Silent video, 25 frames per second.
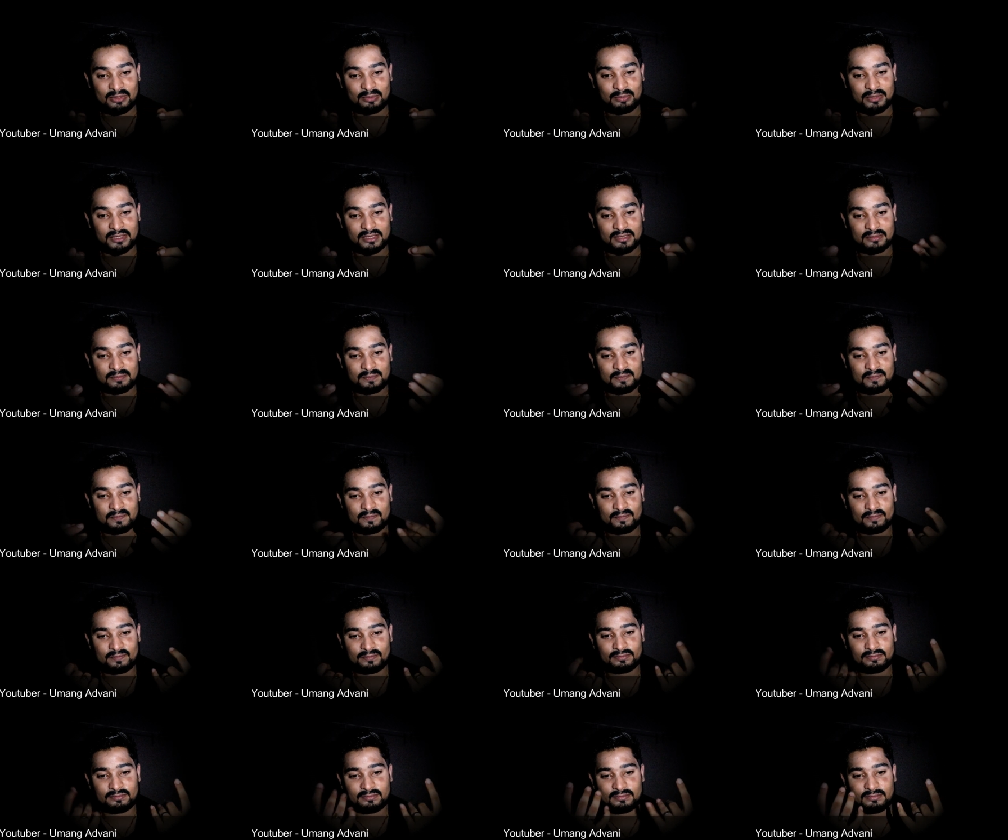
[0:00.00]
ऊपर
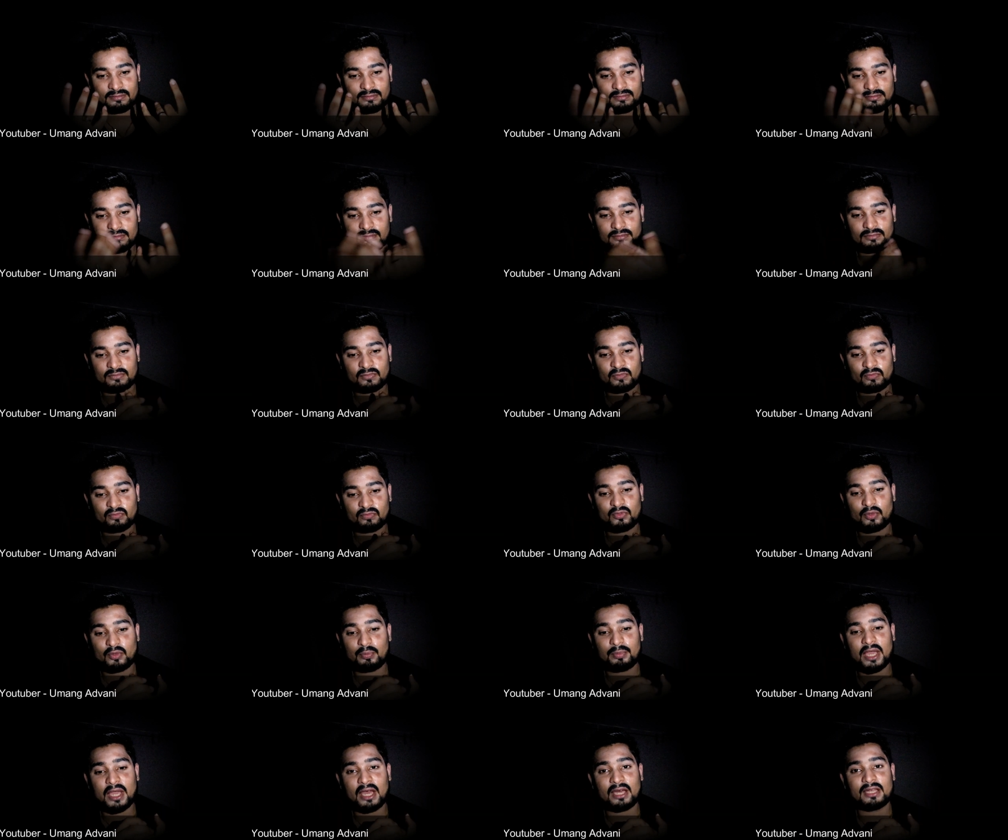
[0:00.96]

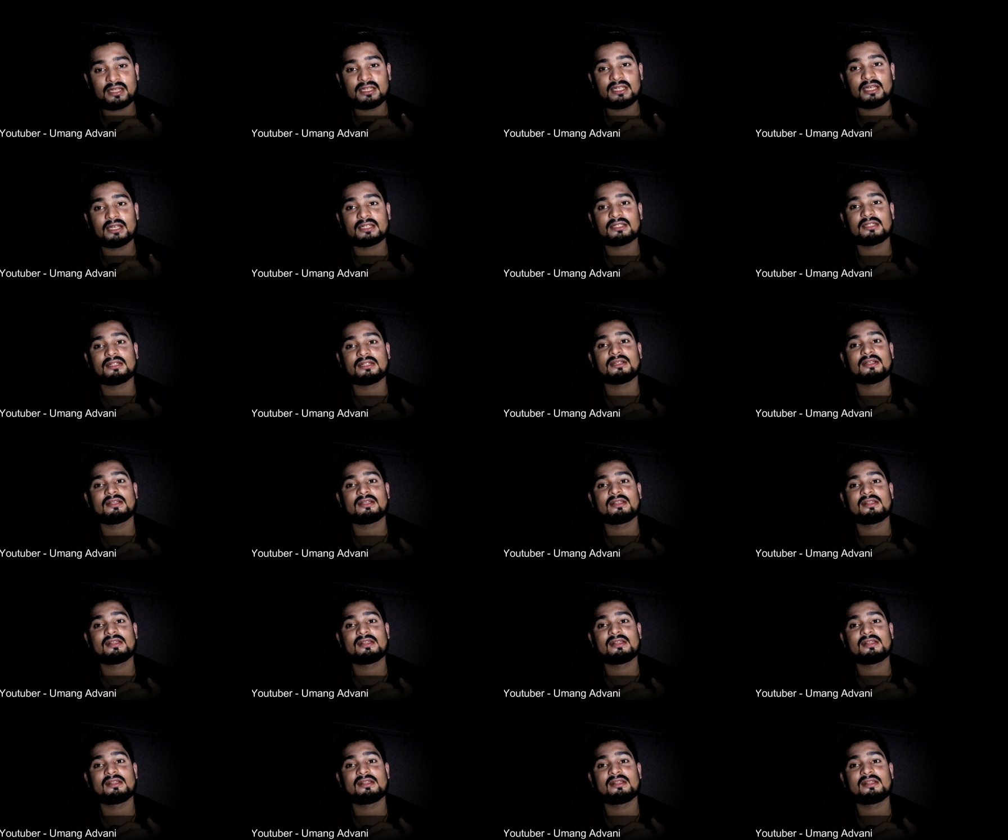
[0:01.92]
वो प्यार नहीं आता